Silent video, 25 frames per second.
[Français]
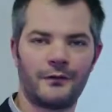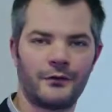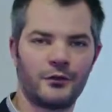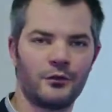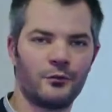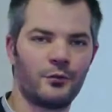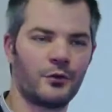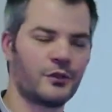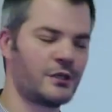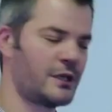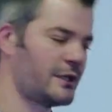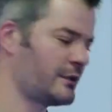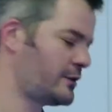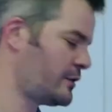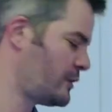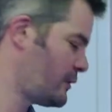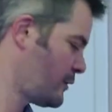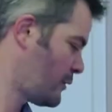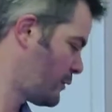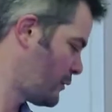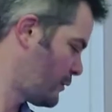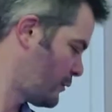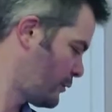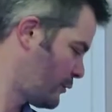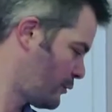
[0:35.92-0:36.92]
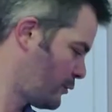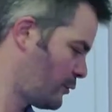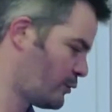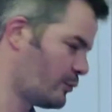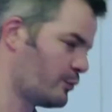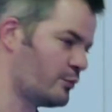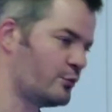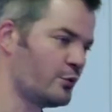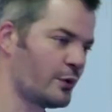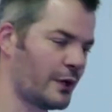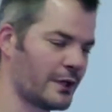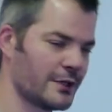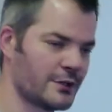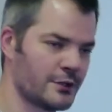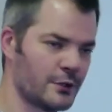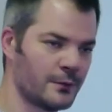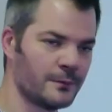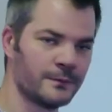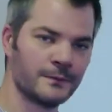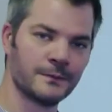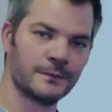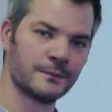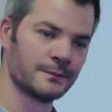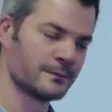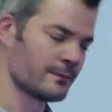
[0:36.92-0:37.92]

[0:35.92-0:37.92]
un vidéoprojecteur plus récent.